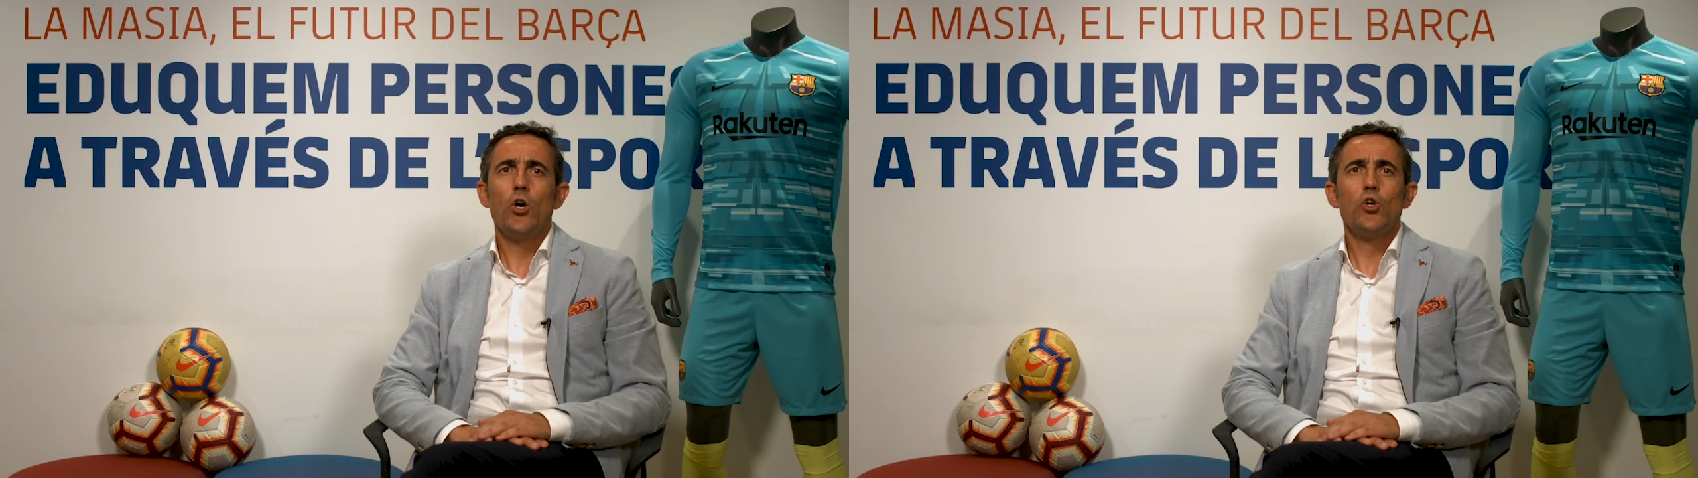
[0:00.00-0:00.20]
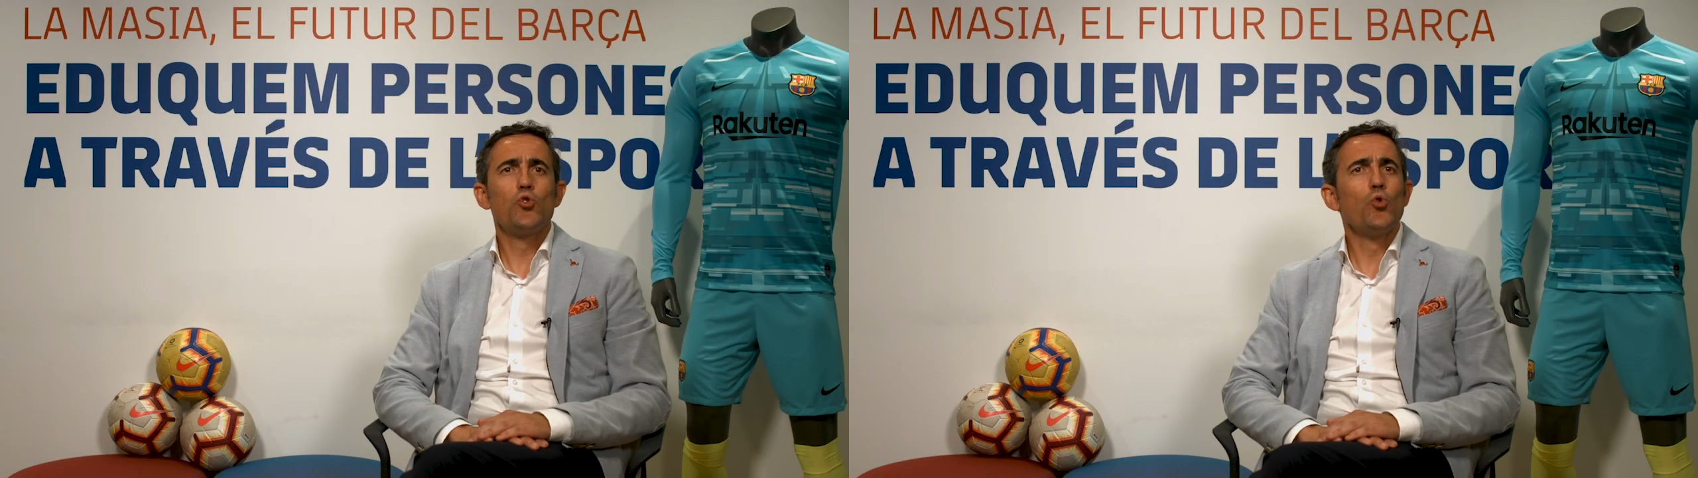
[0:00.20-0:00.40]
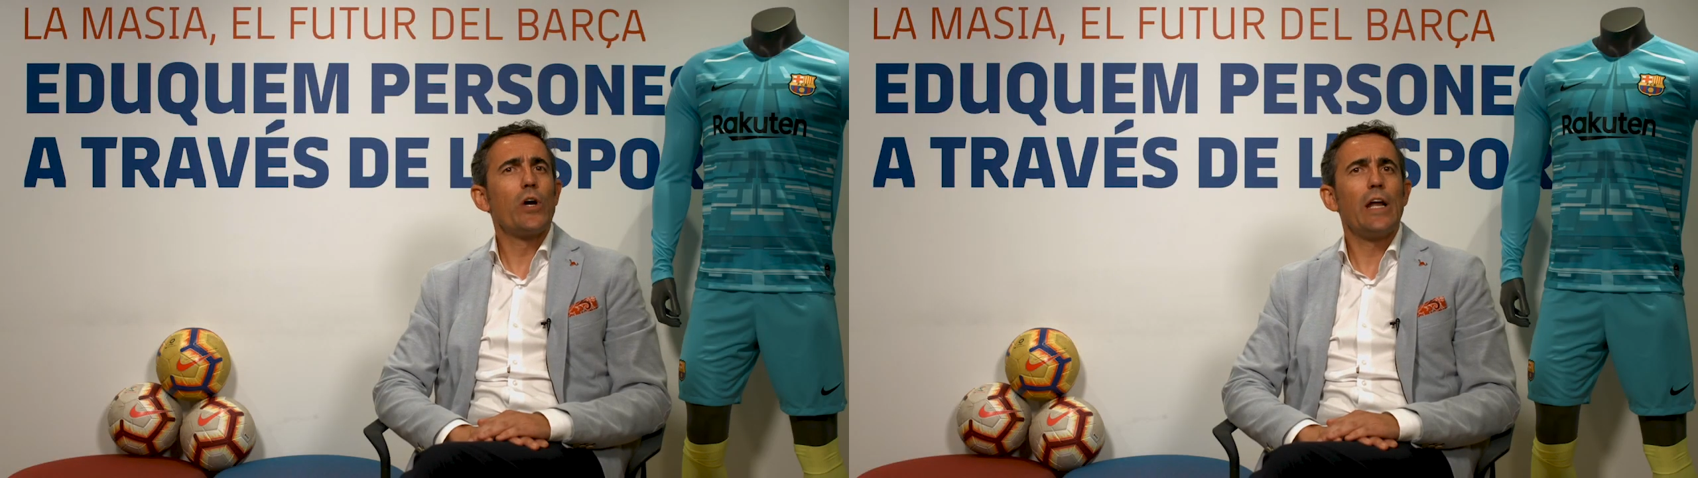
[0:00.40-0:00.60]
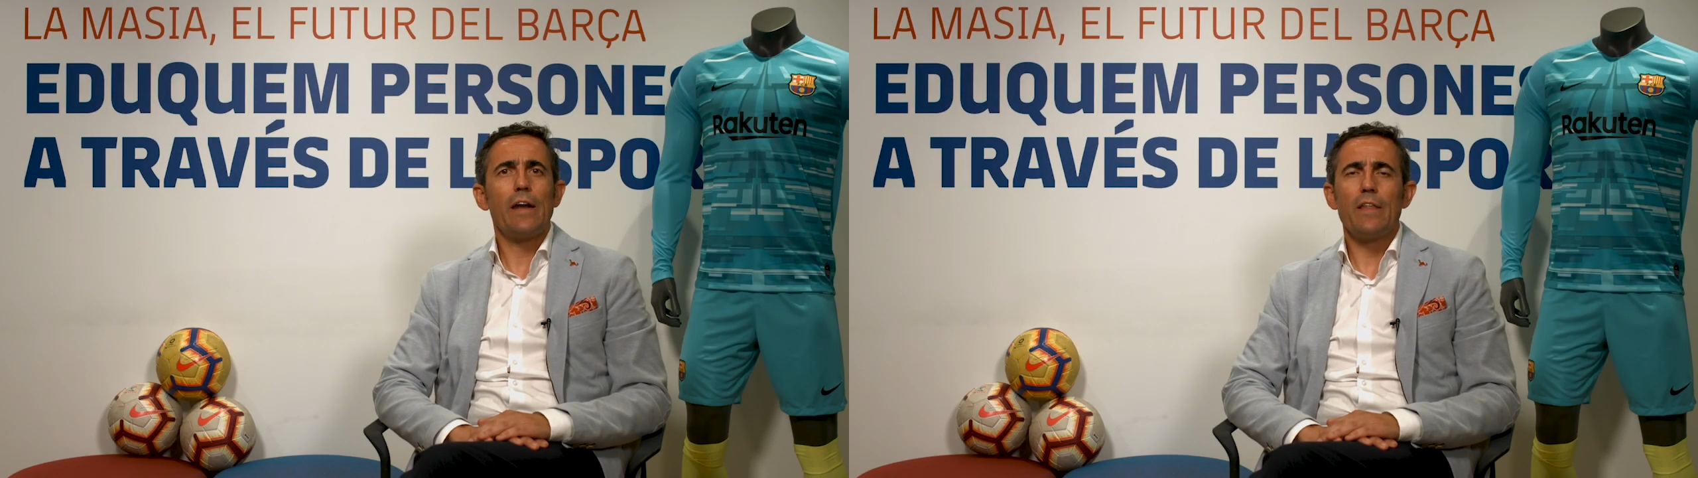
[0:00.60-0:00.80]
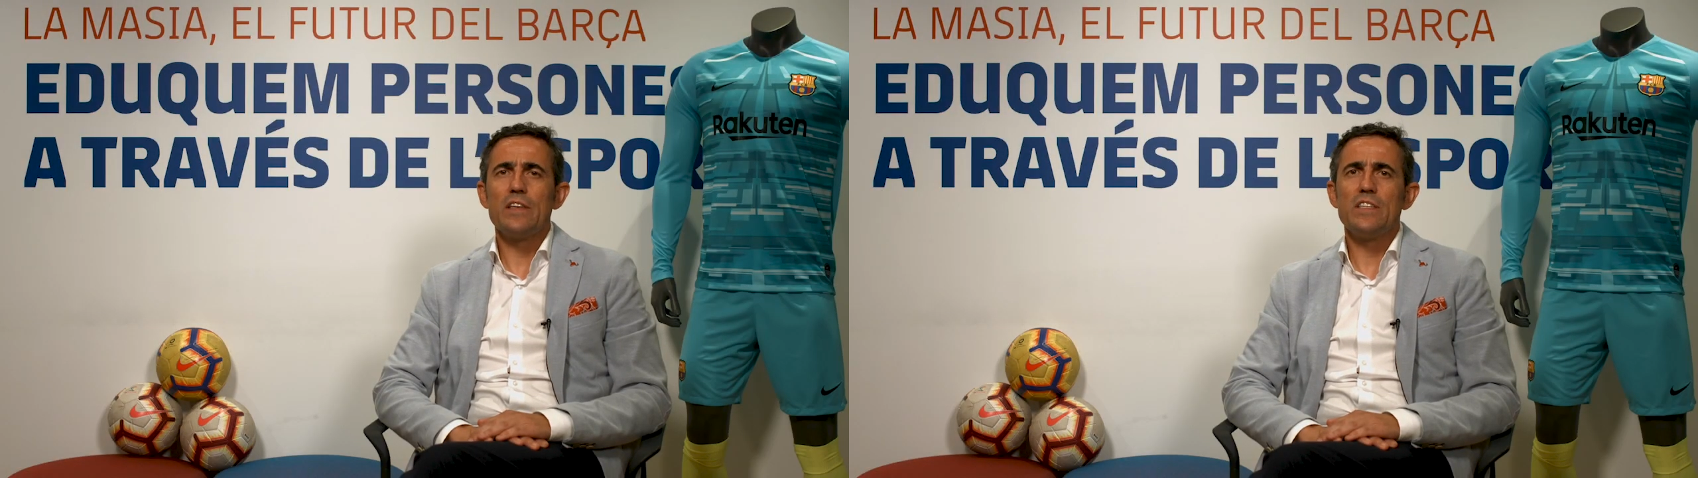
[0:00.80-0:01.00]
surge la
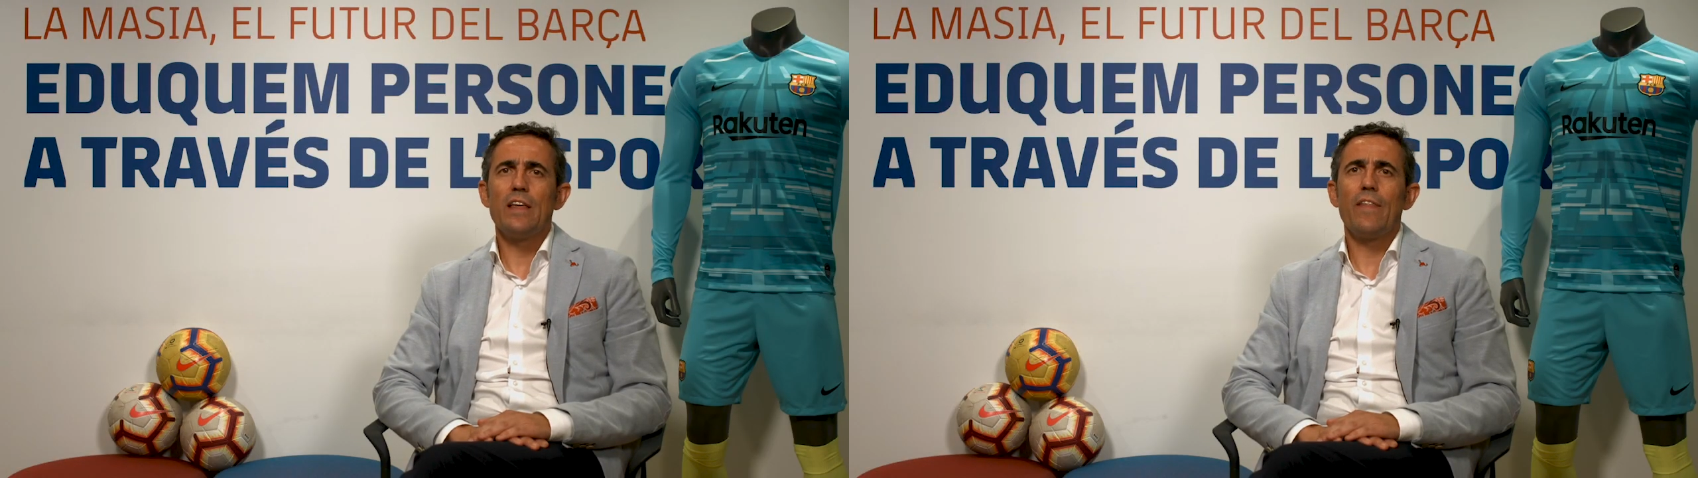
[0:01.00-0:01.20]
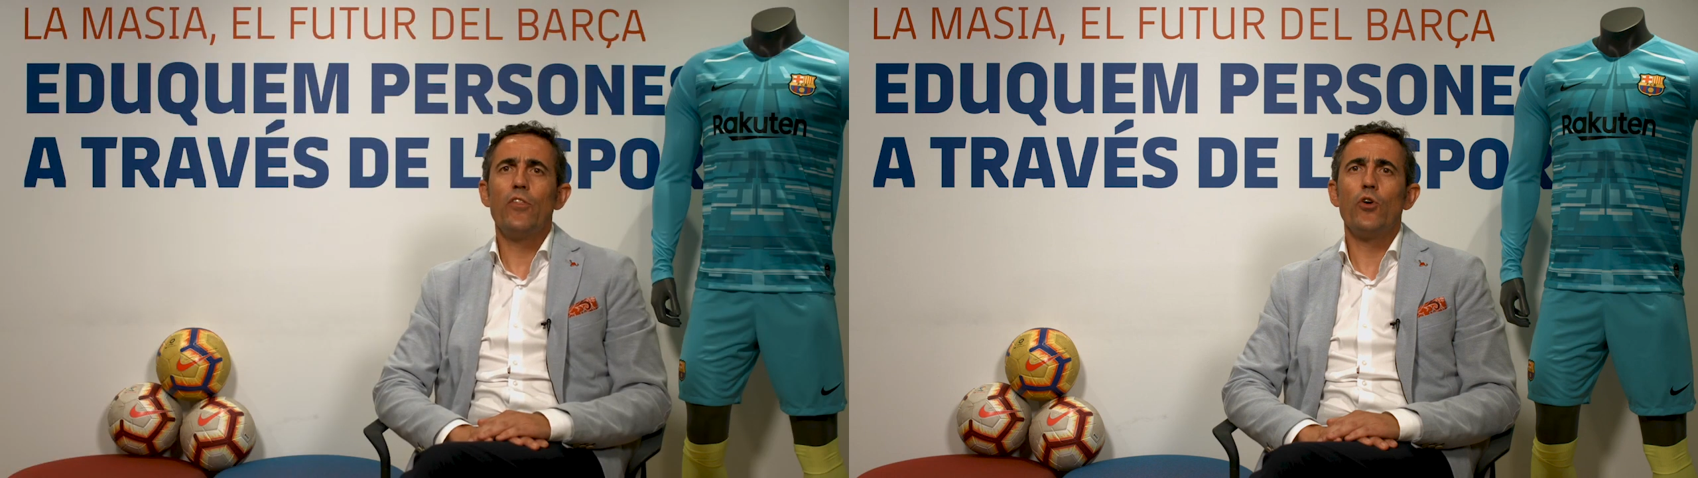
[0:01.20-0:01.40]
necesidad de